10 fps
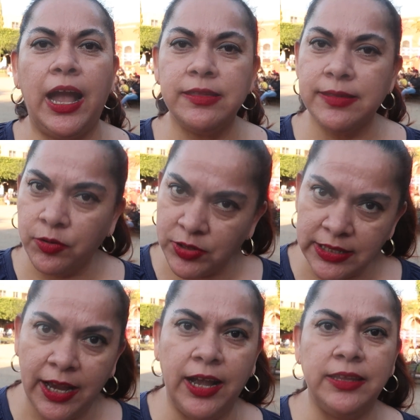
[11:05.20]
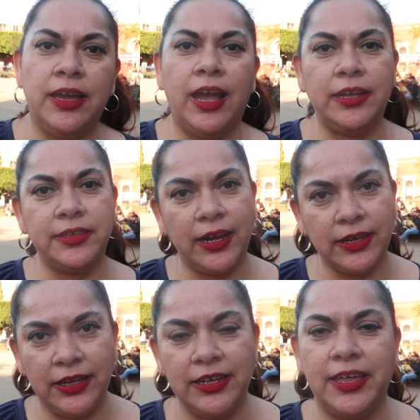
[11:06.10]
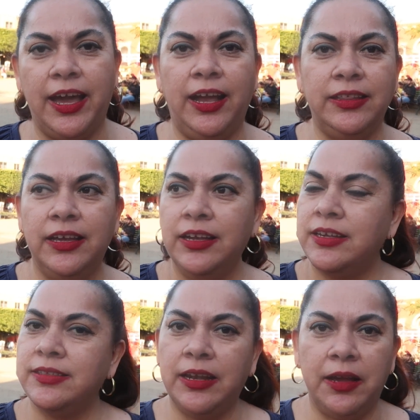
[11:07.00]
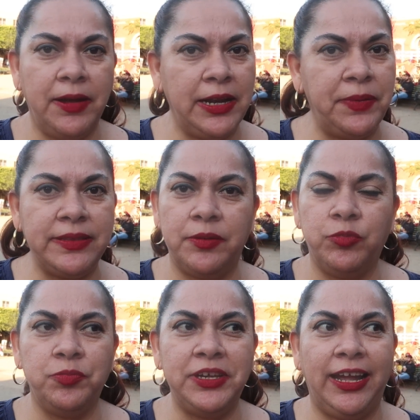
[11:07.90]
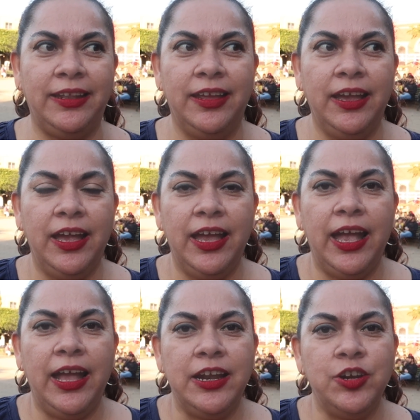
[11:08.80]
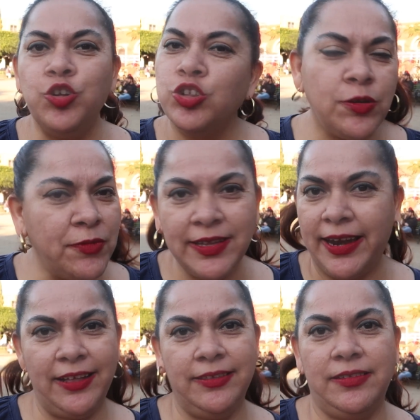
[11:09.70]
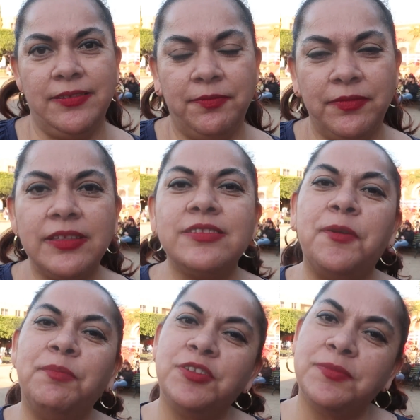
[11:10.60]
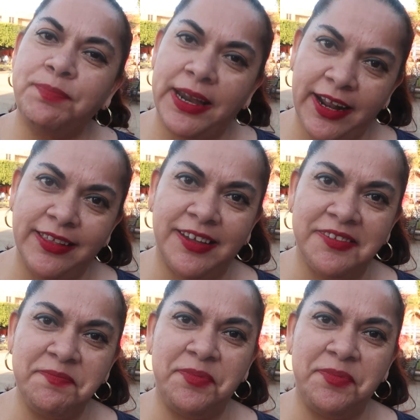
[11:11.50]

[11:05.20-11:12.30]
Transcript: hay seguridad, hay tranquilidad y se la van a pasar muy bien. No somos Arandas, somos parrandas.